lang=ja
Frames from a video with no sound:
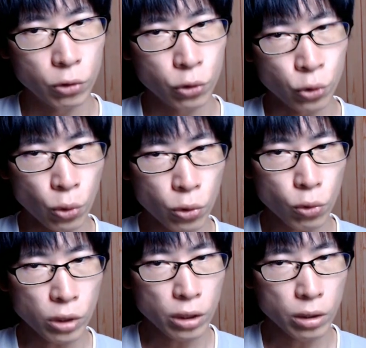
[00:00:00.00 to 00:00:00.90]
腸
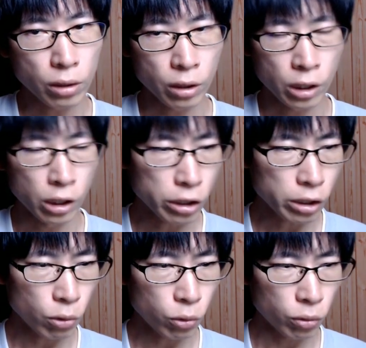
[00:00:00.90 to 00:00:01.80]
腰筋なんて気にし
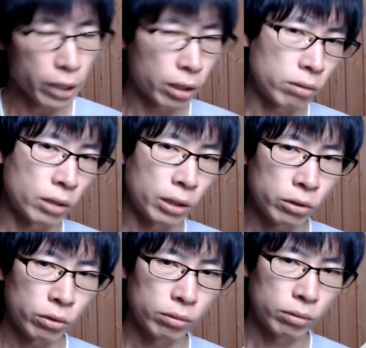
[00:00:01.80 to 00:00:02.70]
たことないはずなんで
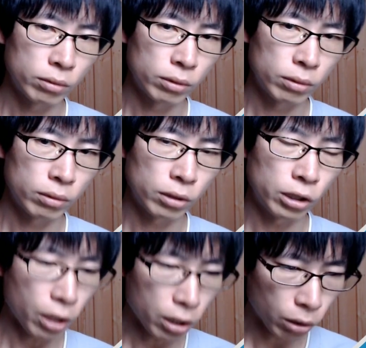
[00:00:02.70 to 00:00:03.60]
すよ。
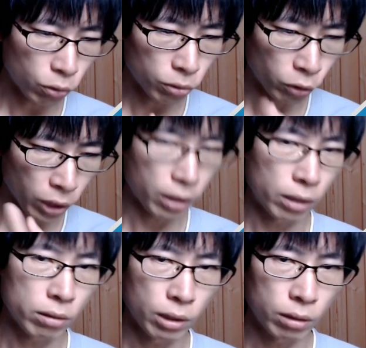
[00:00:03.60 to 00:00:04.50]
鍛えたこともない
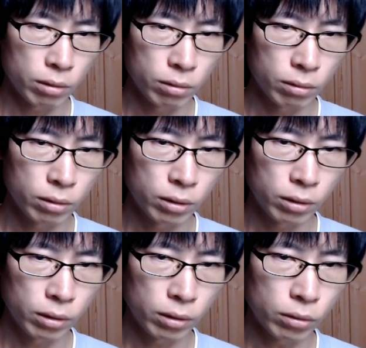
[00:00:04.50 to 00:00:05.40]
はずなんです。
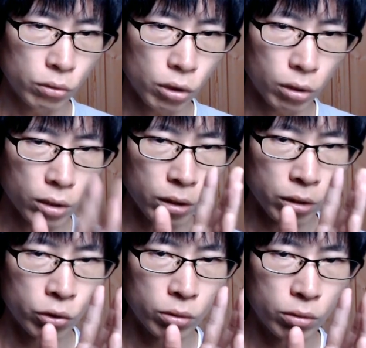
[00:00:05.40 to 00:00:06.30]
じゃあなん
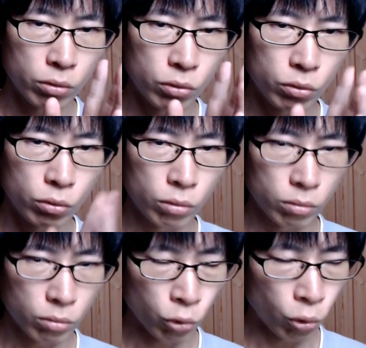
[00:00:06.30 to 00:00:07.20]
で
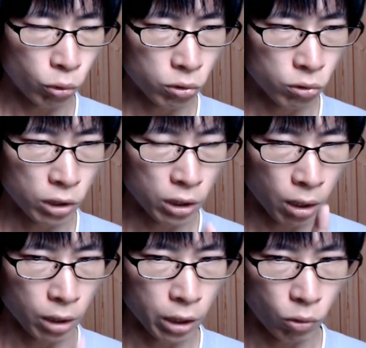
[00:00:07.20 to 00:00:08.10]
腰痛にな
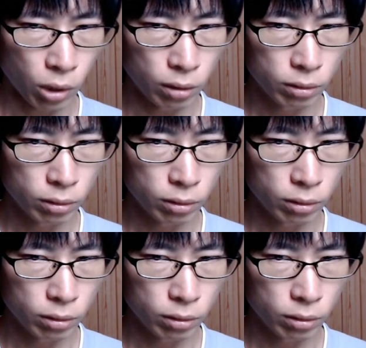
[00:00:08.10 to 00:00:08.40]
らないのか。